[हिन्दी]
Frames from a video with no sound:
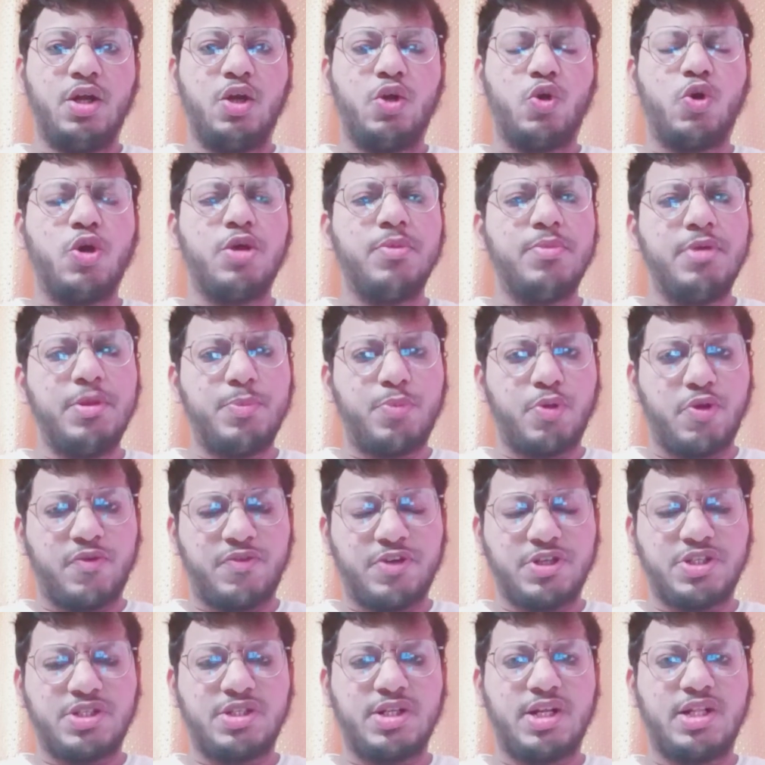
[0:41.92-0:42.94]
कोई भी
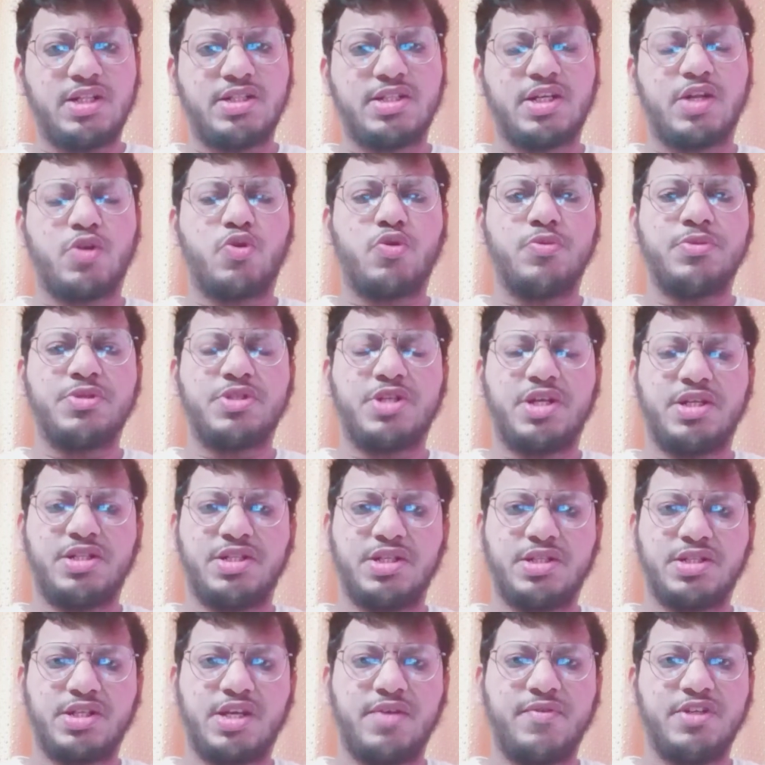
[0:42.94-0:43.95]
प्रोफेशनल
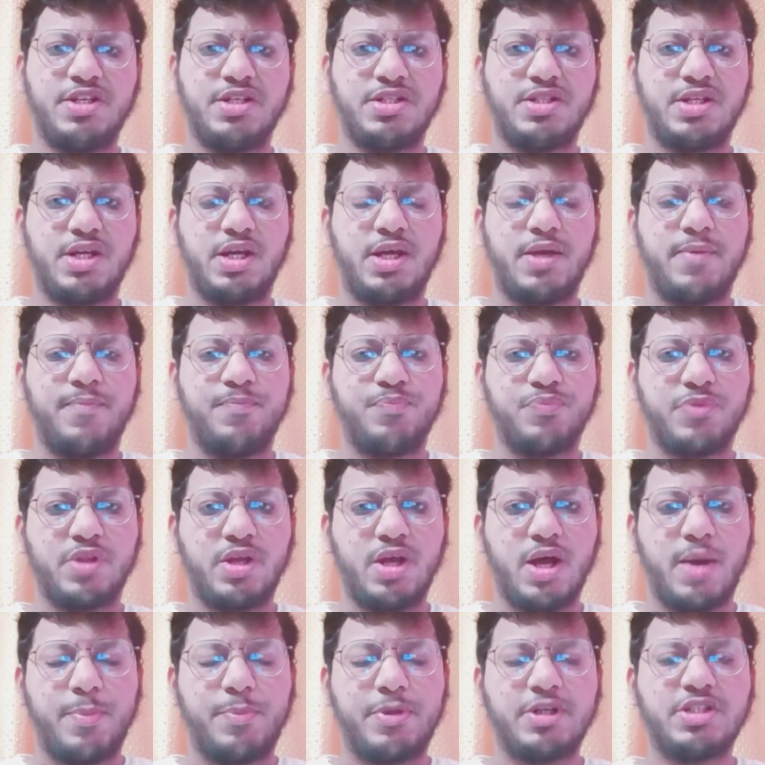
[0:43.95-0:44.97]
सर्कमस्टेंसेस की वजह से
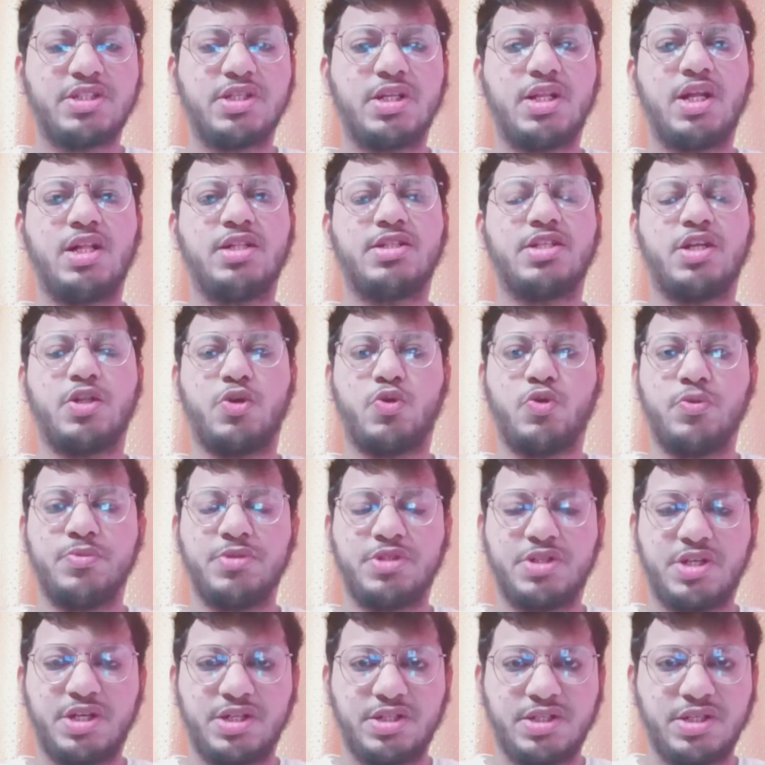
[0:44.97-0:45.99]
या पर्सनल
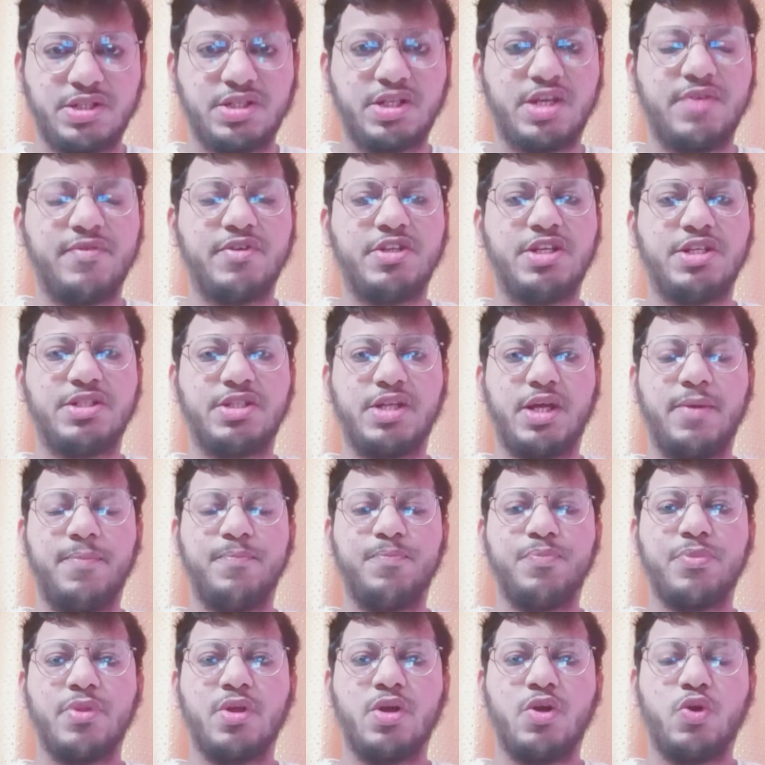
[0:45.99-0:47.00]
सर्कमस्टेंसेस की वजह से
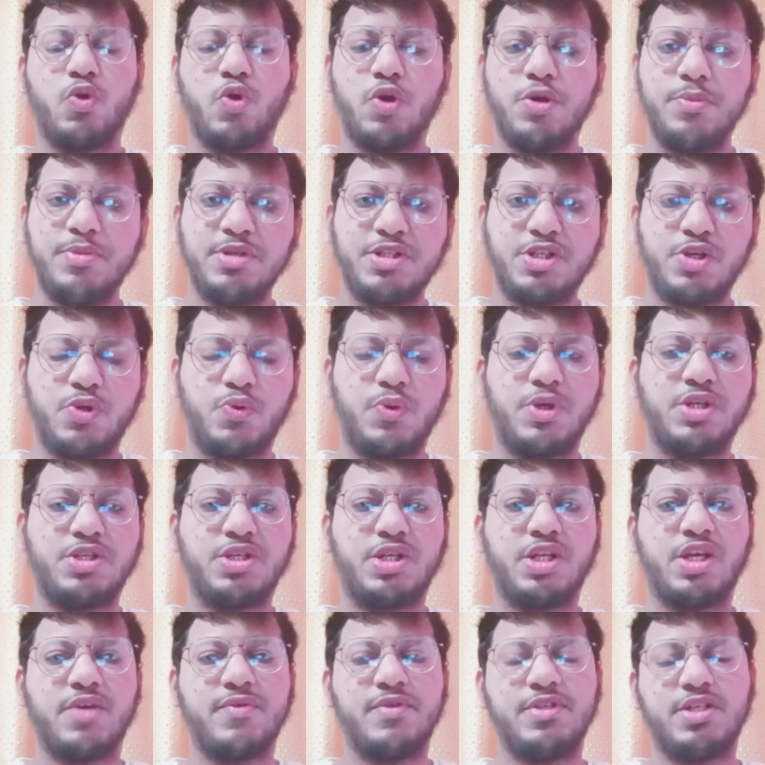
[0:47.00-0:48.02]
कोई भी
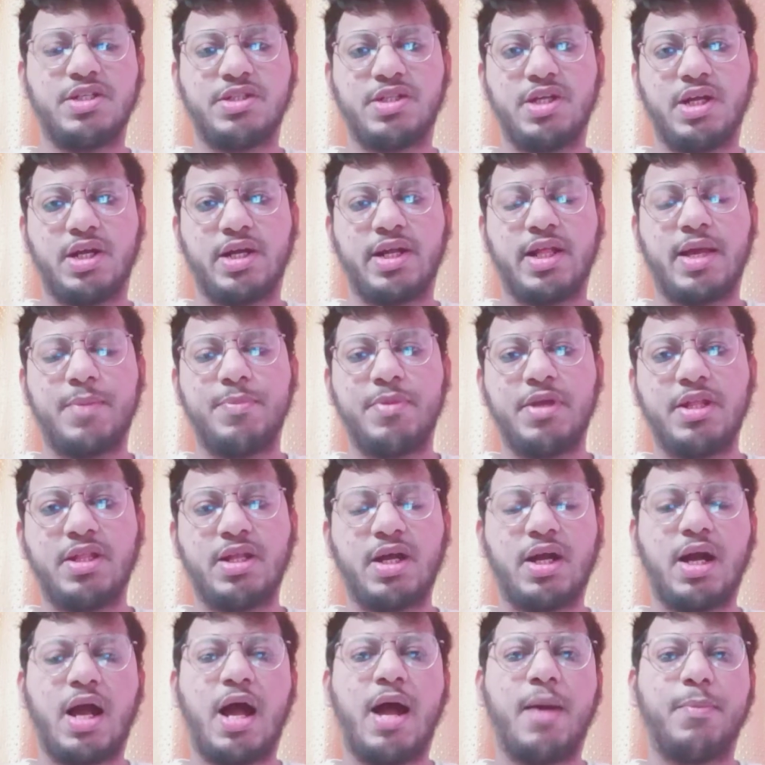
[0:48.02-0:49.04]
सिचुएशन की वजह से अगर अभी
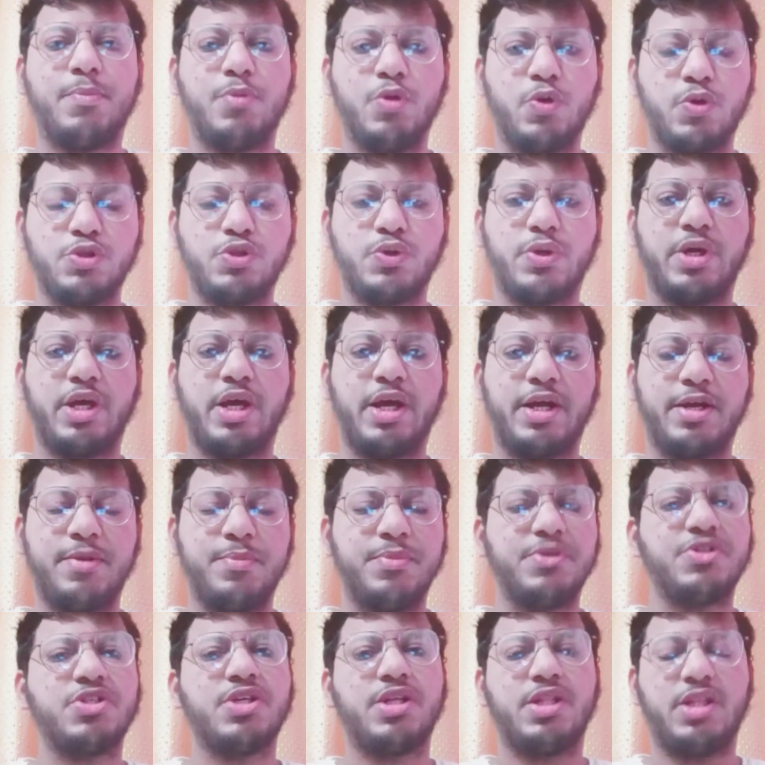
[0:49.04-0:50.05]
तक आप लोग जो है
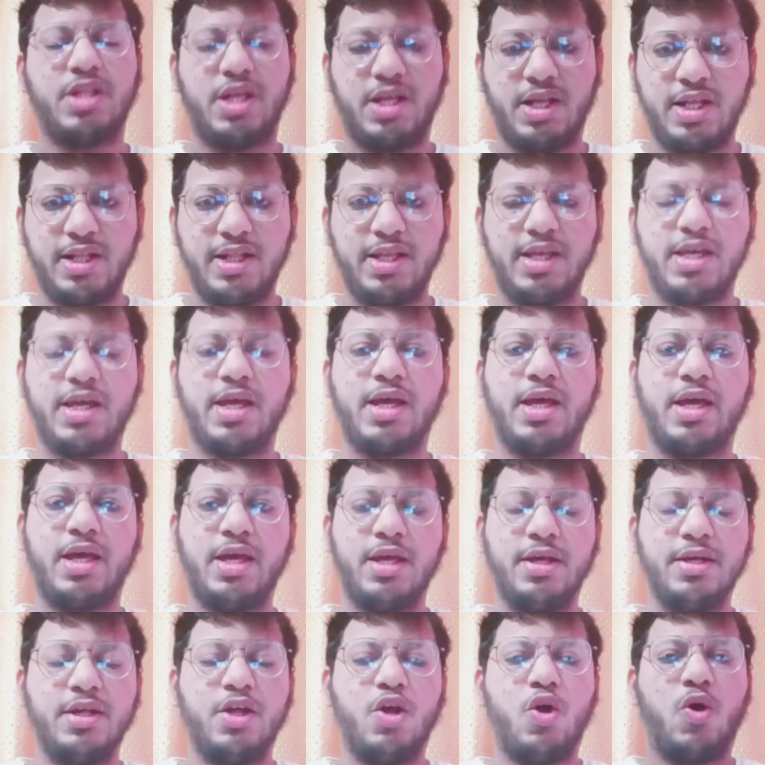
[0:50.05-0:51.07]
एडमिशन नहीं लिए है
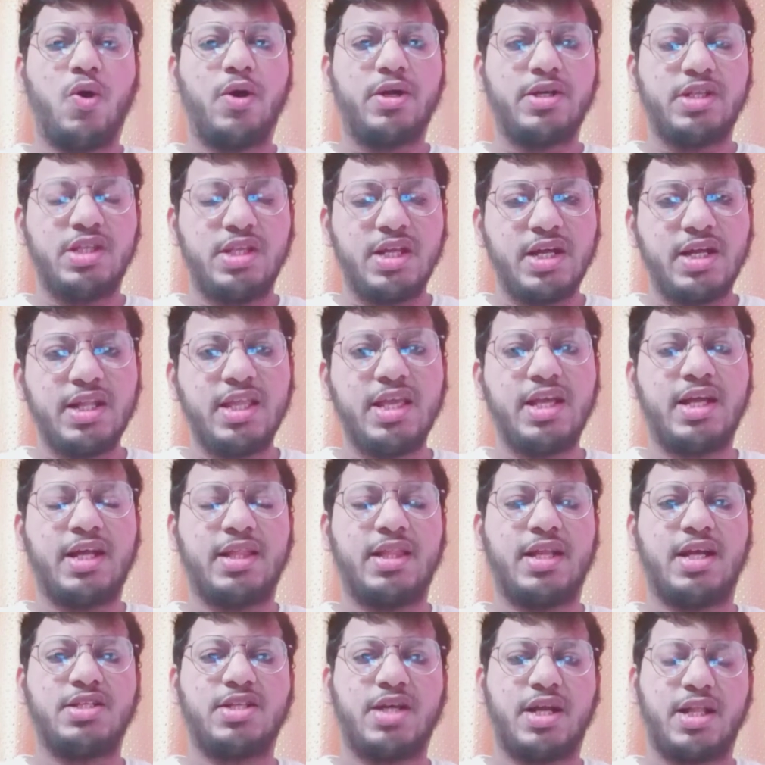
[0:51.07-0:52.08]
और डिग्री
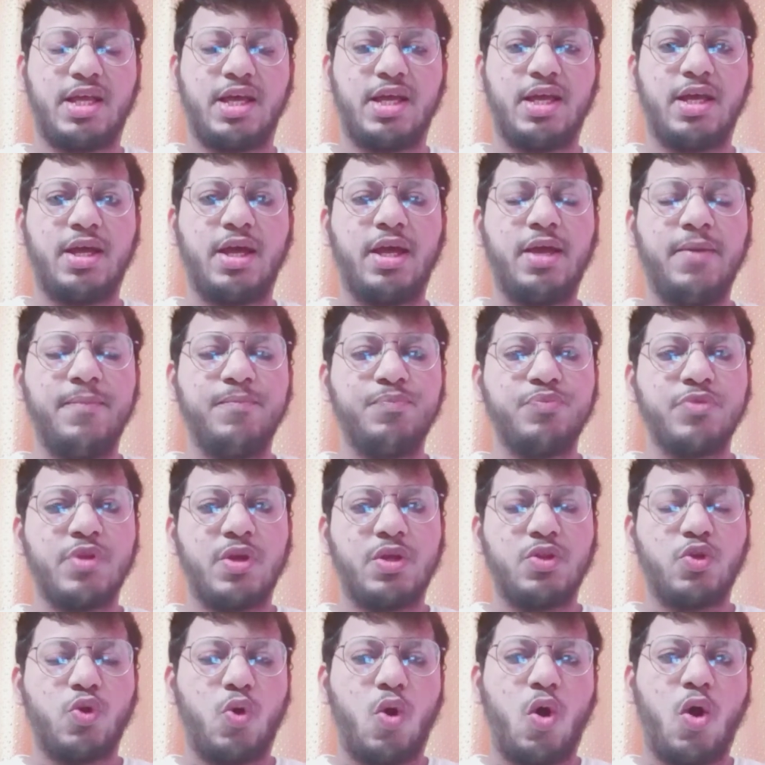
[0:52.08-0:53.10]
करना चाह रहे हैं
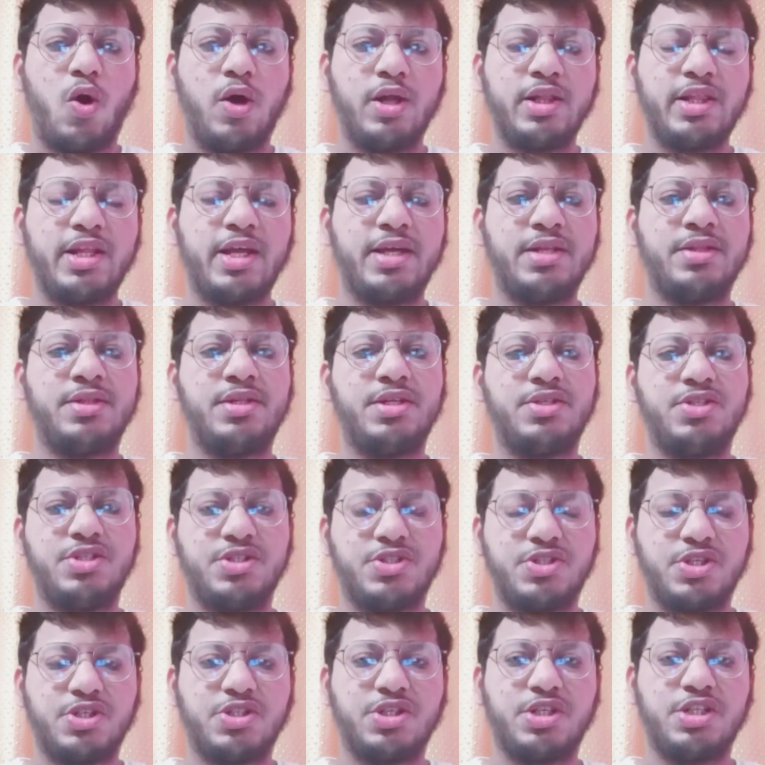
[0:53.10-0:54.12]
तो ऑनलाइन
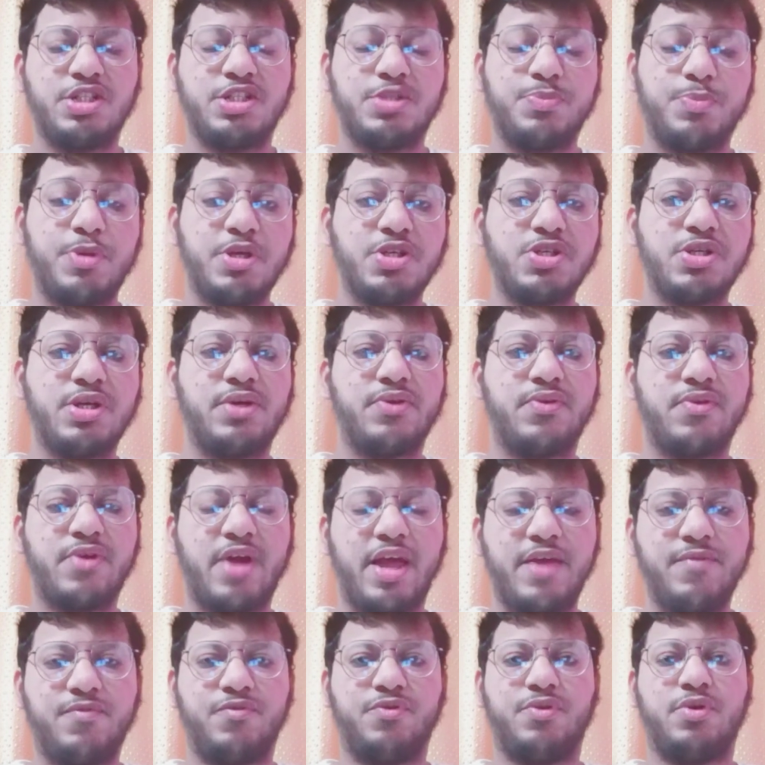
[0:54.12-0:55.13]
रजिस्ट्रेशन स्पेशल
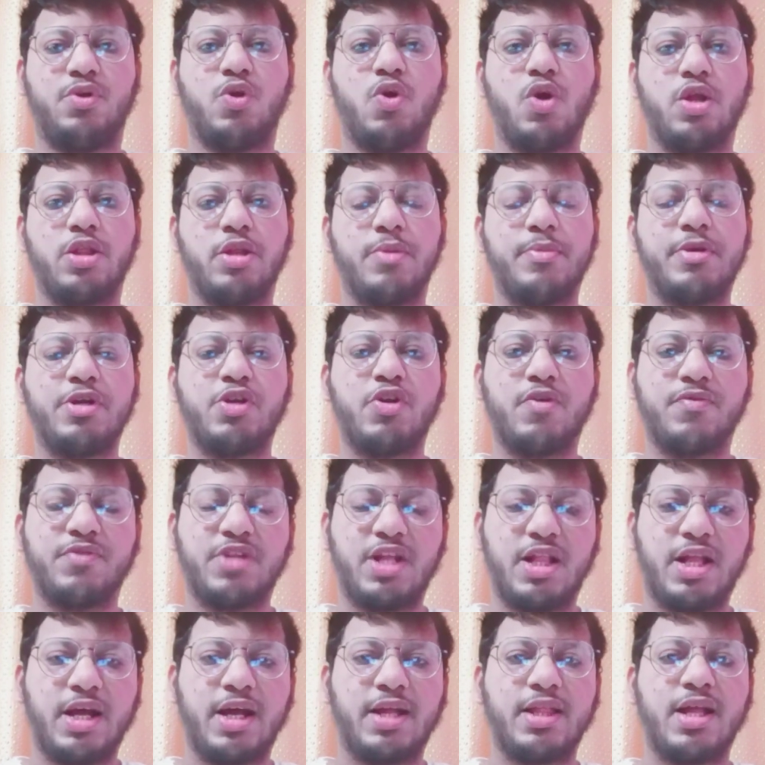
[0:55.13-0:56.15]
ड्राइव गवर्नमेंट ऑफ
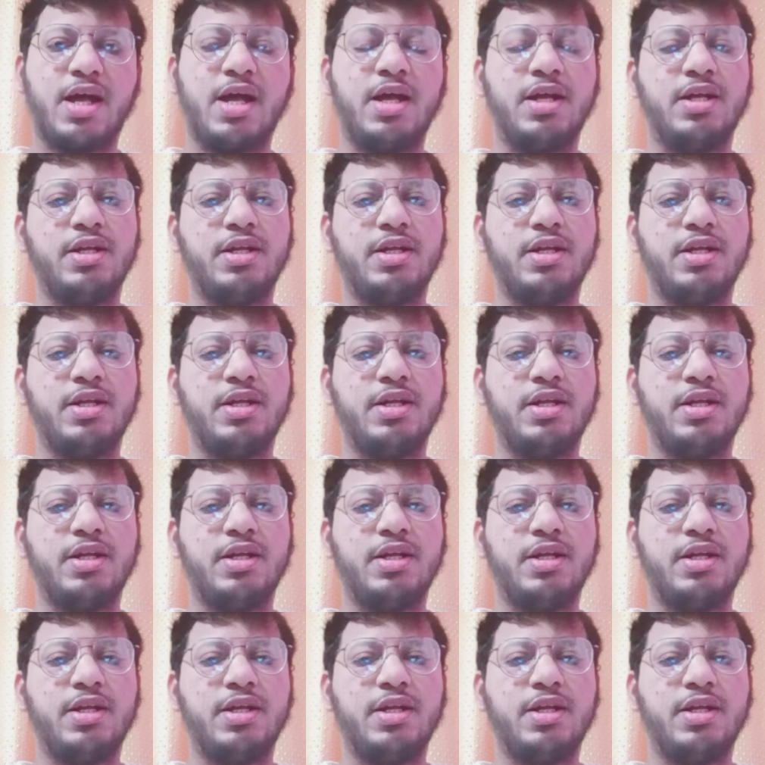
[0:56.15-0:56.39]
तेलंगाना